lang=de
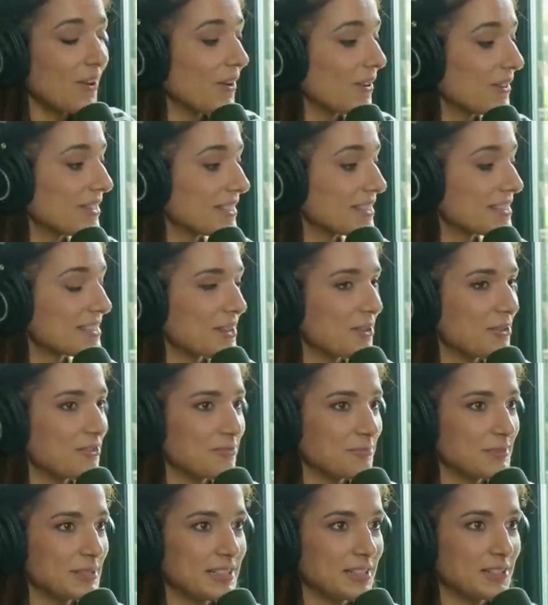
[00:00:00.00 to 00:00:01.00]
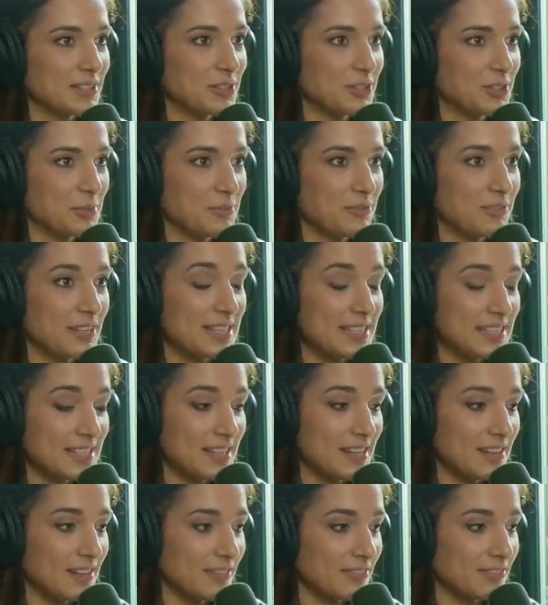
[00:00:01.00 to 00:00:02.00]
hör jetzt auf mit den Knöpfen, es
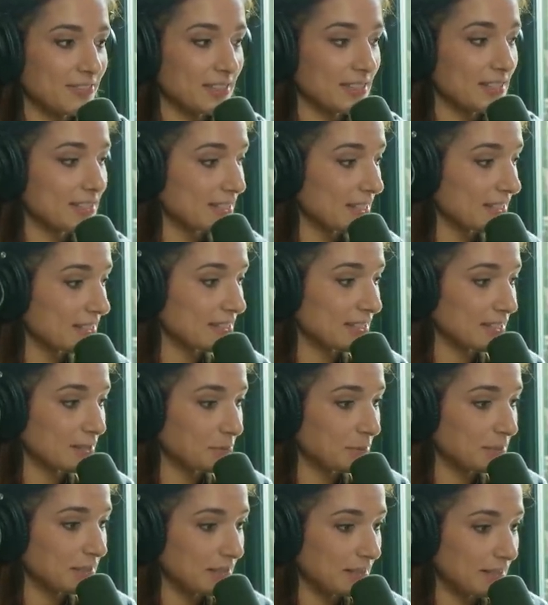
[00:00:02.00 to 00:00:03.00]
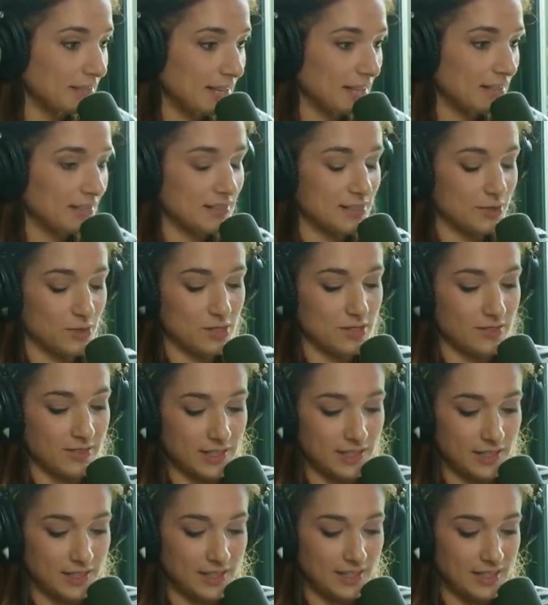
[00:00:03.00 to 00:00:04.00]
nervt. Okay. Ich sag's dir, ich bind dir die Hände sonst weg.
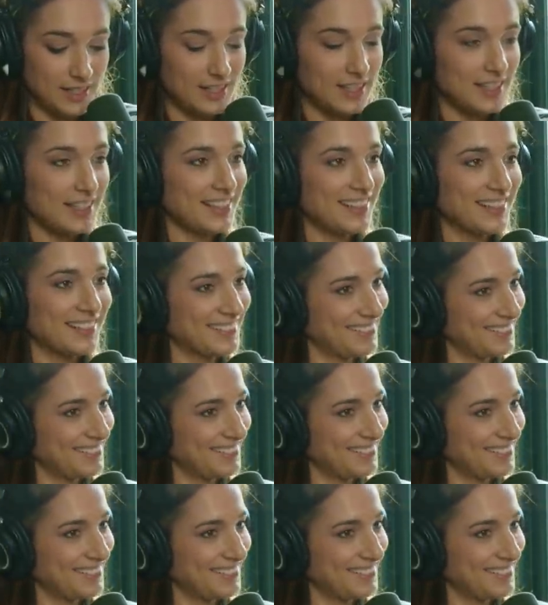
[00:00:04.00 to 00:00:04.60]
Okay, alles klar.